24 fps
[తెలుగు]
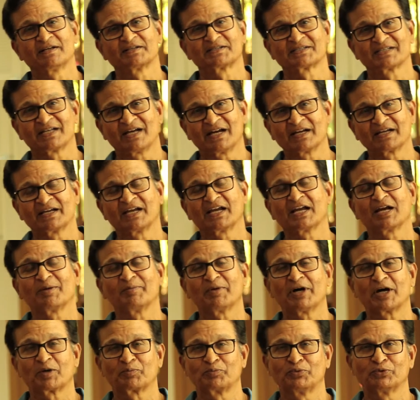సాంఘిక
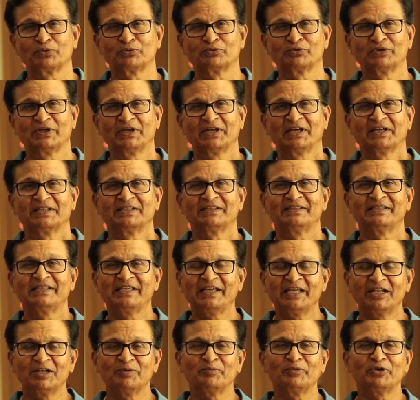మార్పు
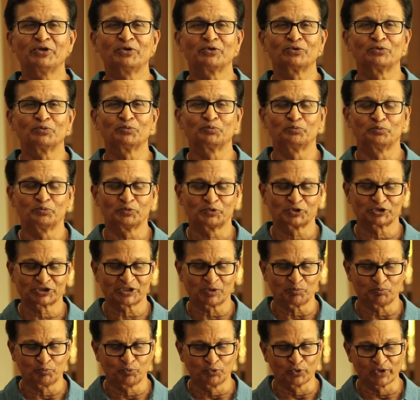దీన్ని మీరు
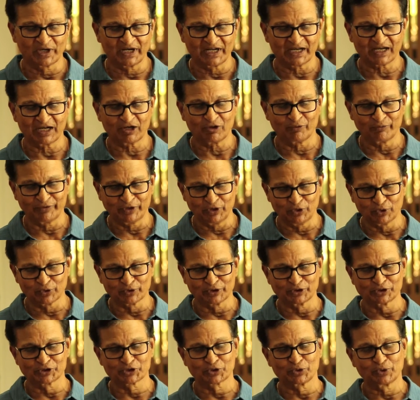సంపూర్ణంగా
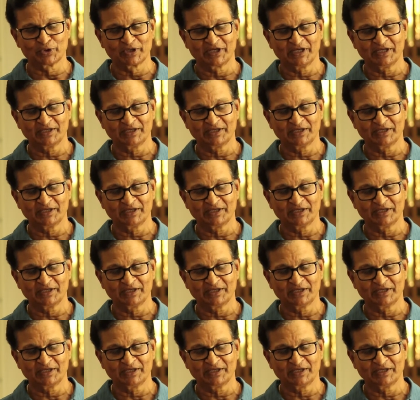వినియోగించుకొని